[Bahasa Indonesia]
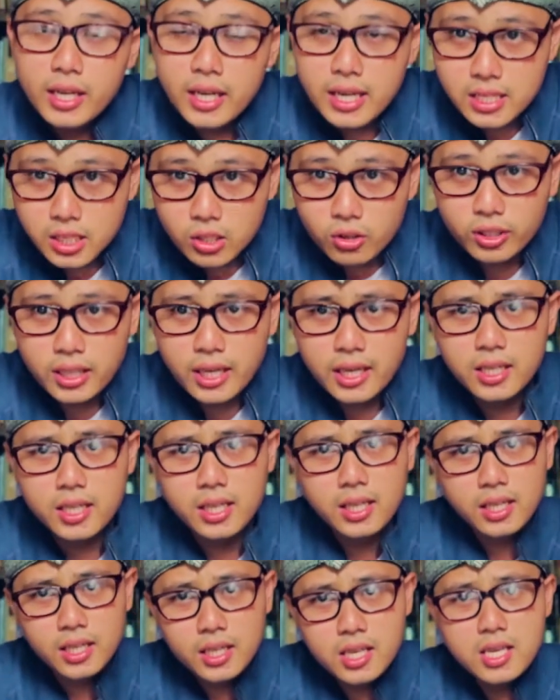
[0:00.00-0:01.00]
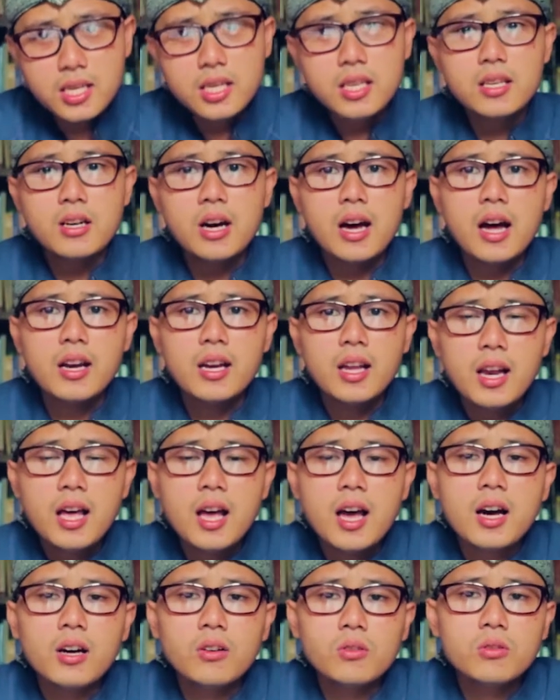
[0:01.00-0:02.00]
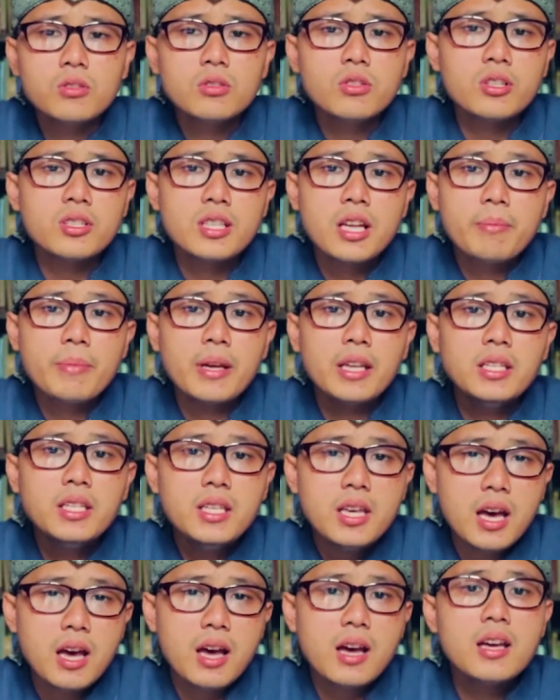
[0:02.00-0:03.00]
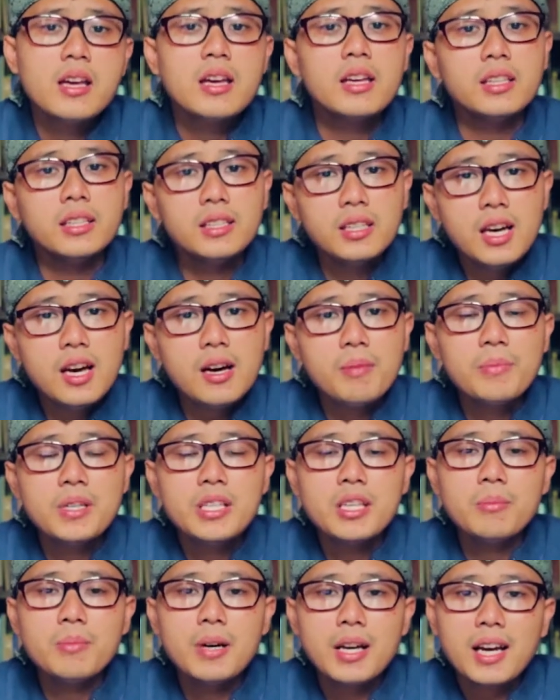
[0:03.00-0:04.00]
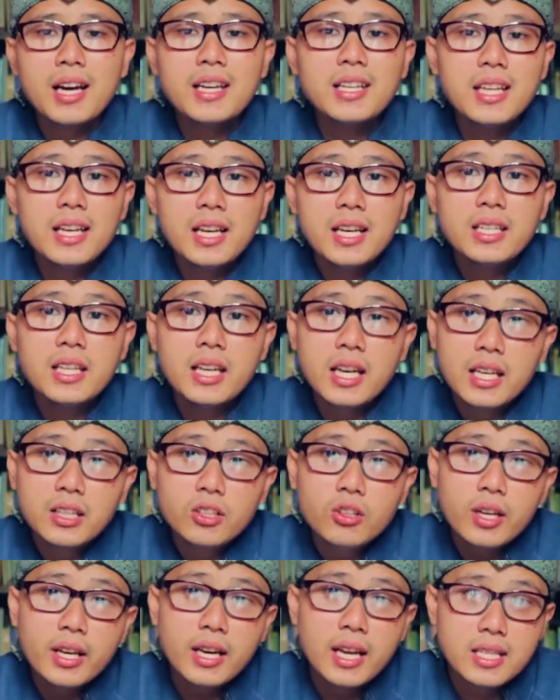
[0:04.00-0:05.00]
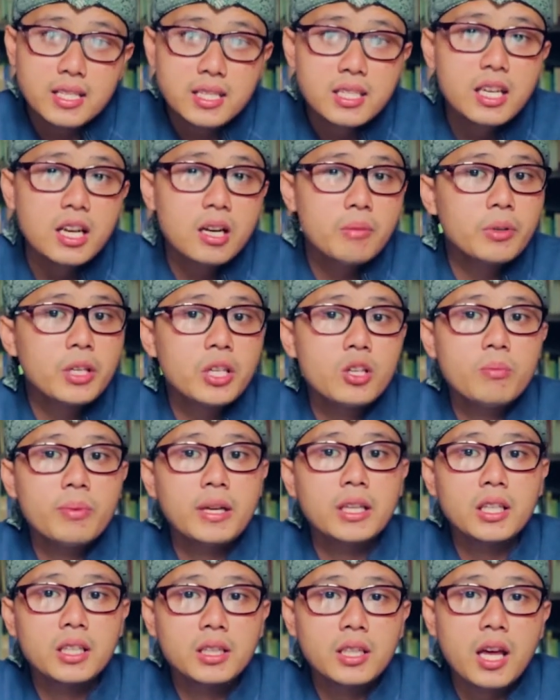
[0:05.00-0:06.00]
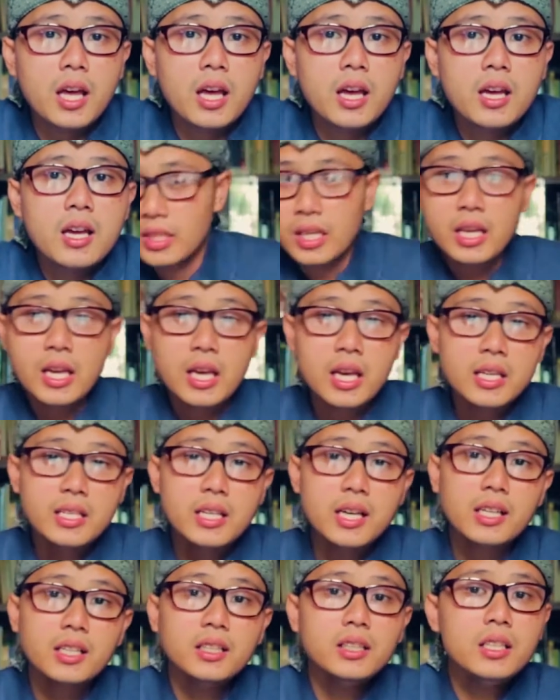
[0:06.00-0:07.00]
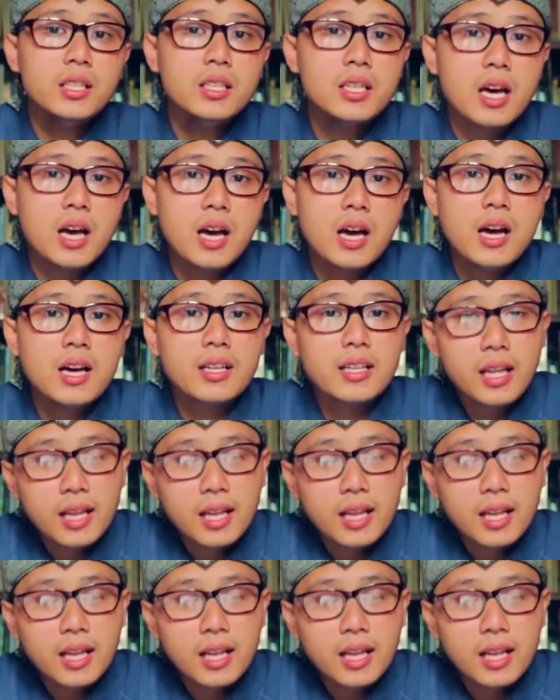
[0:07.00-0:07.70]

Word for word: toleransi.id ini adalah akun sosial media yang menyebarkan nilai-nilai toleransi dalam kehidupan kita. Yang ketiga